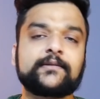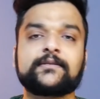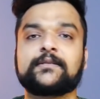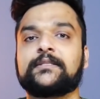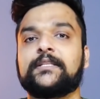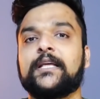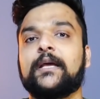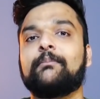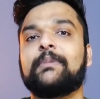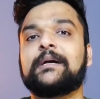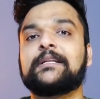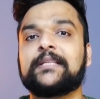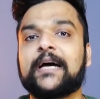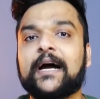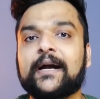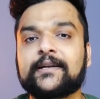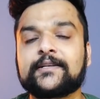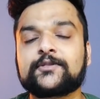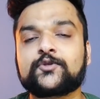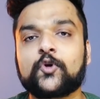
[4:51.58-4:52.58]
कर सकते हैं बट
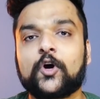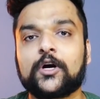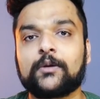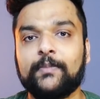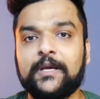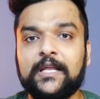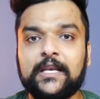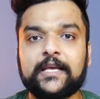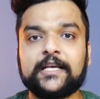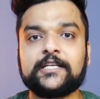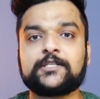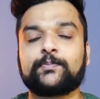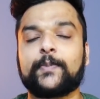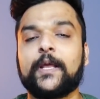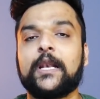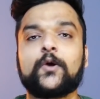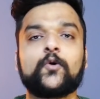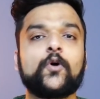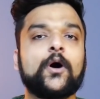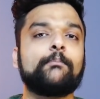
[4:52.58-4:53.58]
दैट डज नॉट मीन कि इस
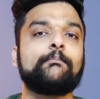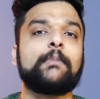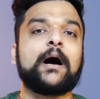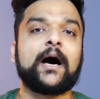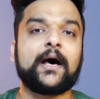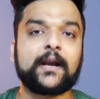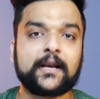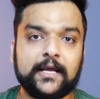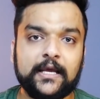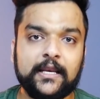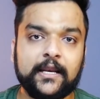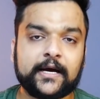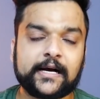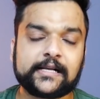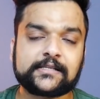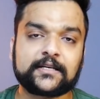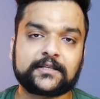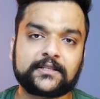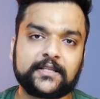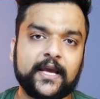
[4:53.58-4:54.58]
पिल को आप बाहर नहीं
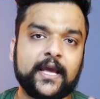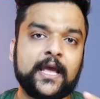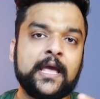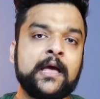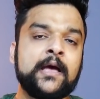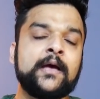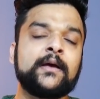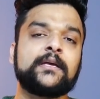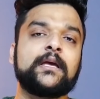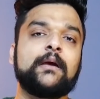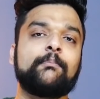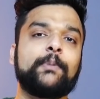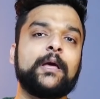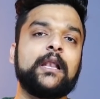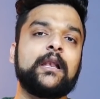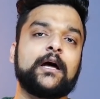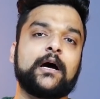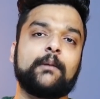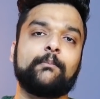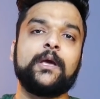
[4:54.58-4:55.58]
निकाल सकते ये
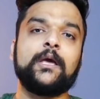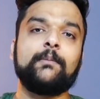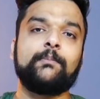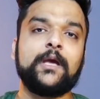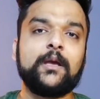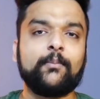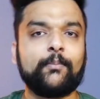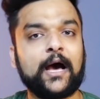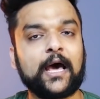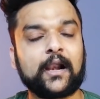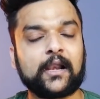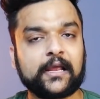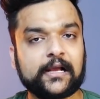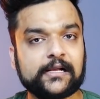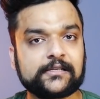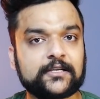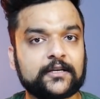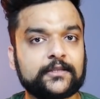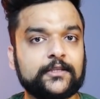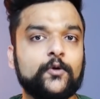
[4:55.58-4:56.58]
पिल अभी भी बाहर
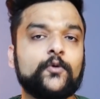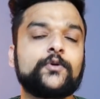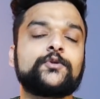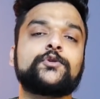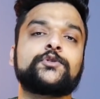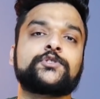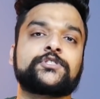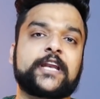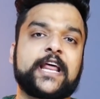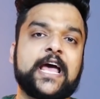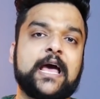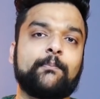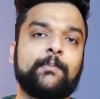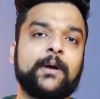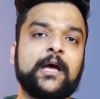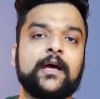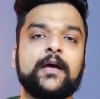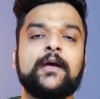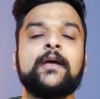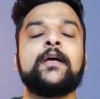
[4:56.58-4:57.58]
निकल सकती है और जो स्ट्रैप
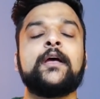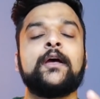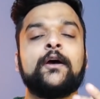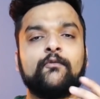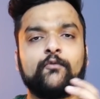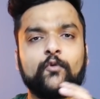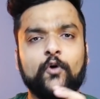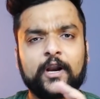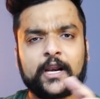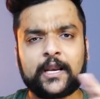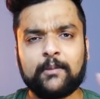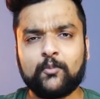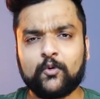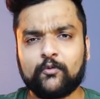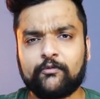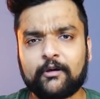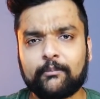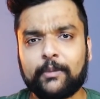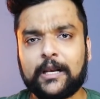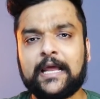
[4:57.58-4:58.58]
है वो
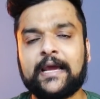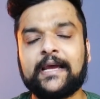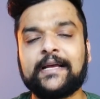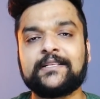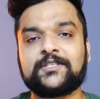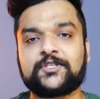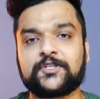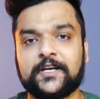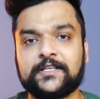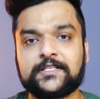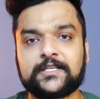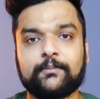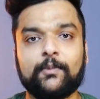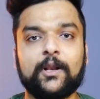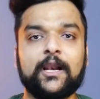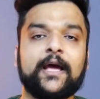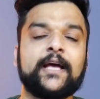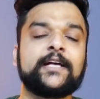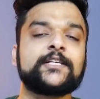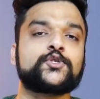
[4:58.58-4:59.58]
रिमूवेबल है
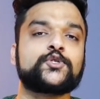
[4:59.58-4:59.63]
चेंजेबल है